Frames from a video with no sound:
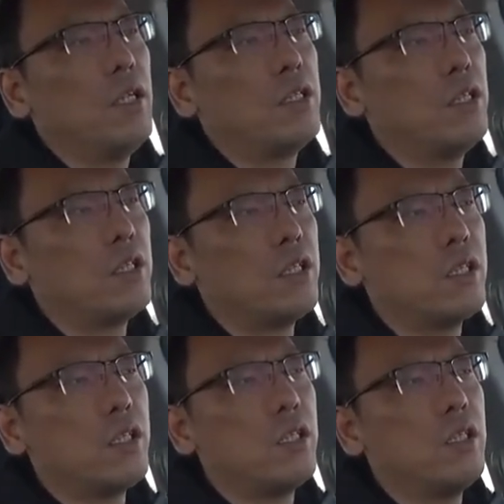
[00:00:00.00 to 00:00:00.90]
这个车
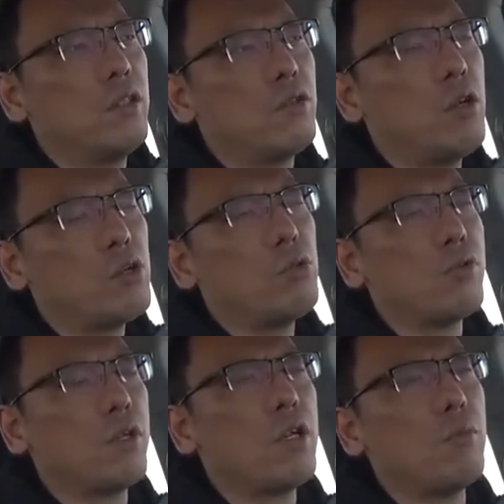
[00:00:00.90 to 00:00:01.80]
型虽然说
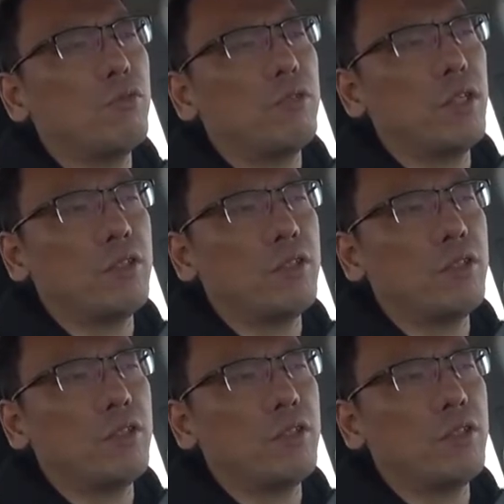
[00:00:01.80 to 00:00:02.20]
悬架部分在